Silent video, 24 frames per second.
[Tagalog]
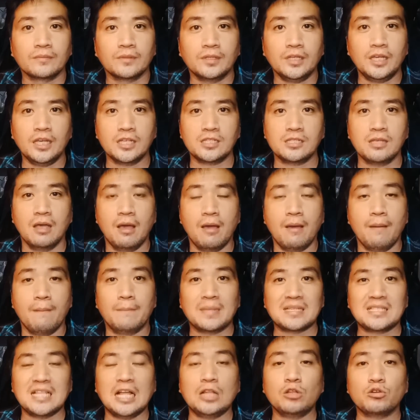is
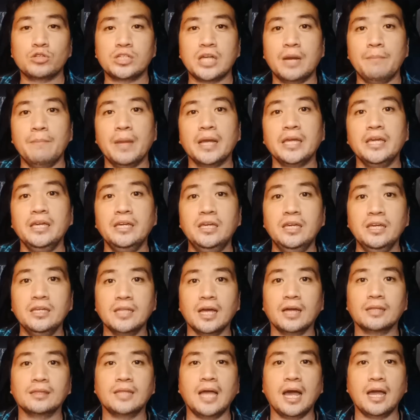mas lalo siyang
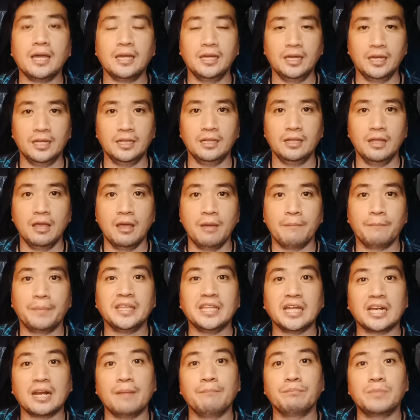manghihina dahil
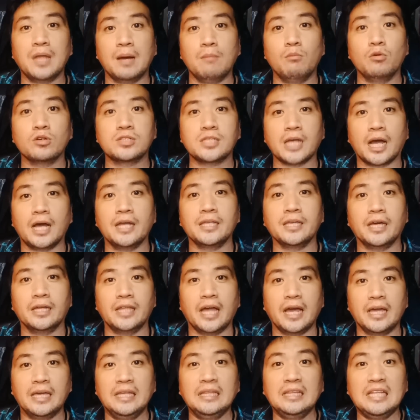pinaramdam mo sa kanya
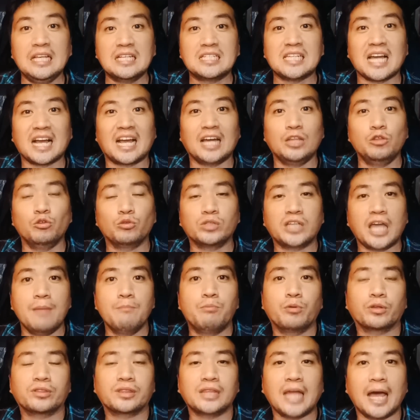na hindi siya ganun
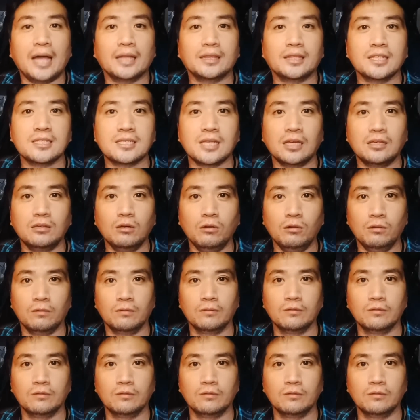kaimportante sa'yo.